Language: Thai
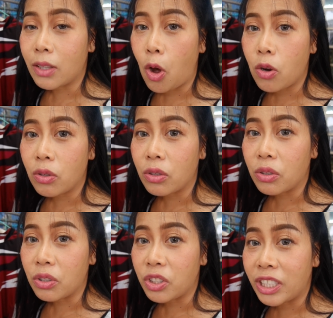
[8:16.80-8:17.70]
ต้อง
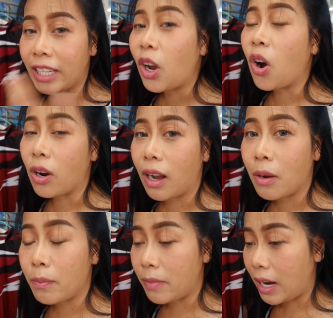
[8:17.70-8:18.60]
เช็ดออก
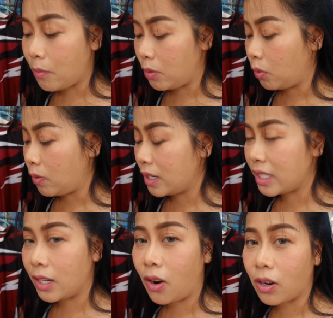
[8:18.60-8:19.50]
เอาเมคอัพรีมูเวอร์
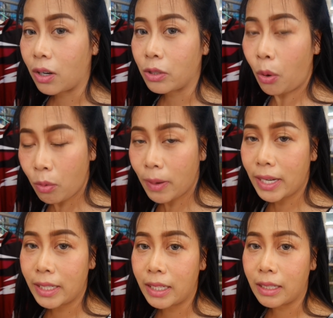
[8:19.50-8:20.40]
เช็ดออกแล้วลงใหม่
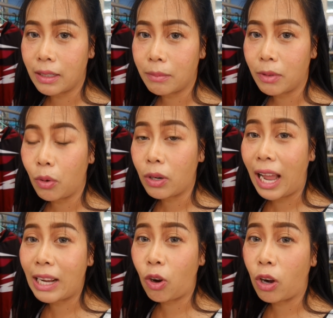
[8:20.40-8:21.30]
อีกทีนึงลง
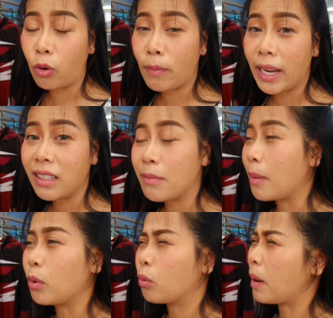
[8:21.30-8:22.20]
การก่อนลงใหม่ก็คือ
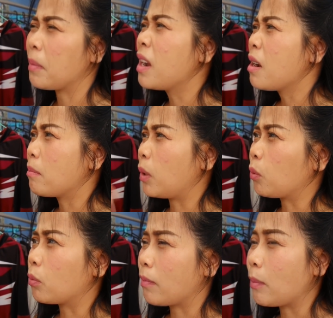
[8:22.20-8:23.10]
บำรุงแบบล
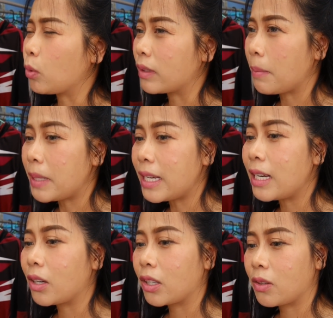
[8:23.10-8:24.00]
งบำรุงเต็มที่
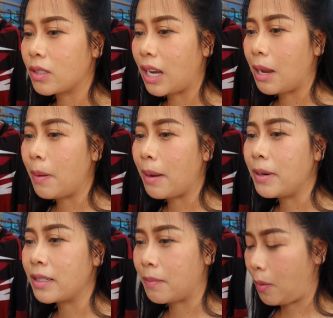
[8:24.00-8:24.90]
แล้วก็ต้องใช้ไพรเม
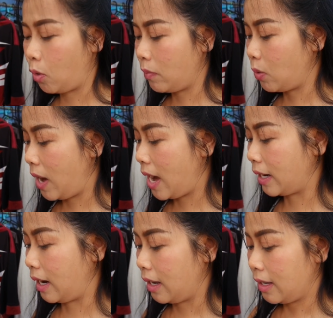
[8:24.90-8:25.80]
อร์สำหรับคนผิวแห้ง
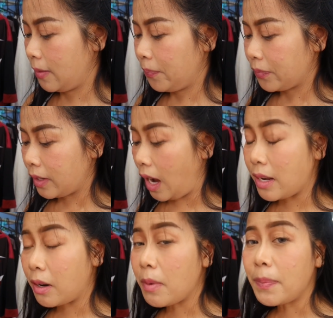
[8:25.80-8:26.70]
นะอัน
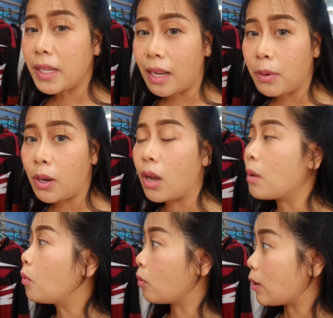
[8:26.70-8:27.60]
นี้ก็ไม่ผิดนะเพราะเขา
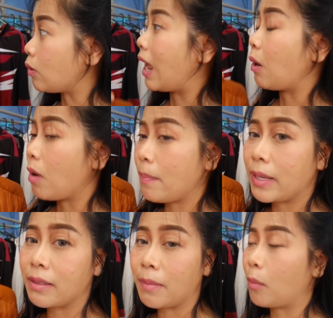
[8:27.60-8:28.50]
ระบุมาอยู่แล้วว่า
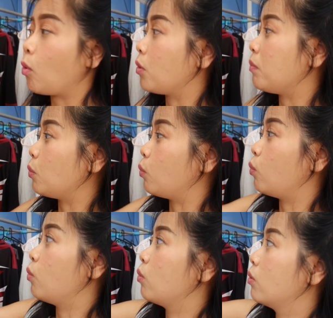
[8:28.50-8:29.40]
เป็นสำหรับคนผิว
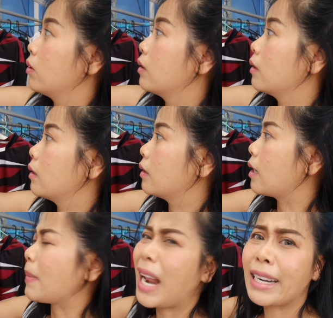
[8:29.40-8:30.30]

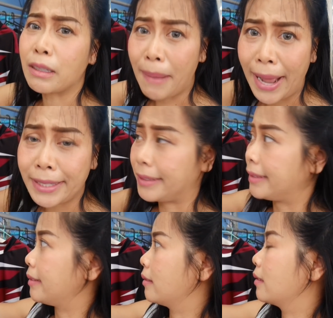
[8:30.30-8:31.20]
ธรรมดาถึงมัน
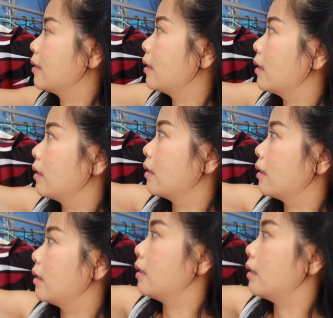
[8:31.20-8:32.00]
เอ๊ะแป๊บนึงนี่